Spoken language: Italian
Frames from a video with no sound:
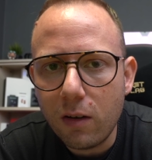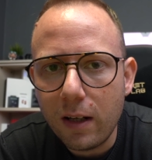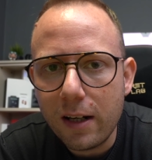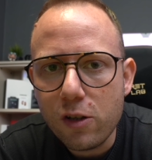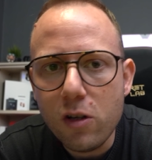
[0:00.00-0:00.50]
con
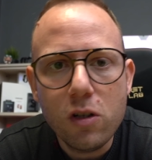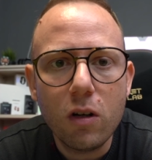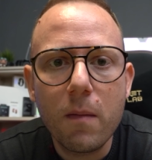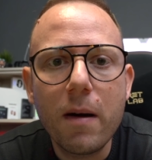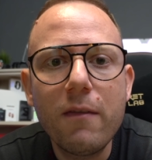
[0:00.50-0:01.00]
la
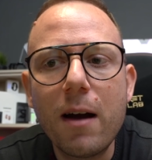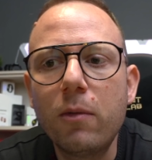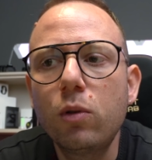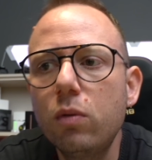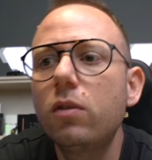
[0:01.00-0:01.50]
recensione ma
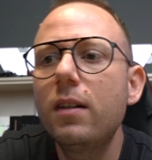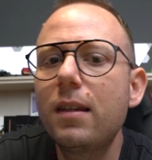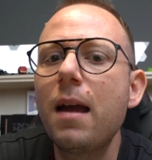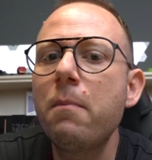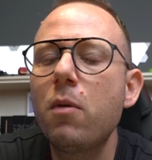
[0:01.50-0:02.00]
abbiamo tutto il
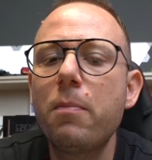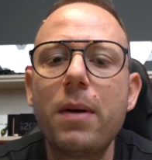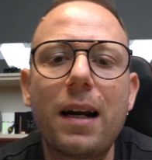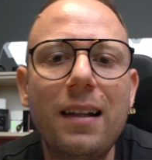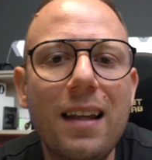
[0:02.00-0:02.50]
tempo
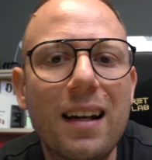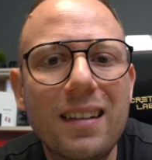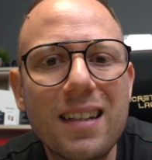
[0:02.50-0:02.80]
per andare a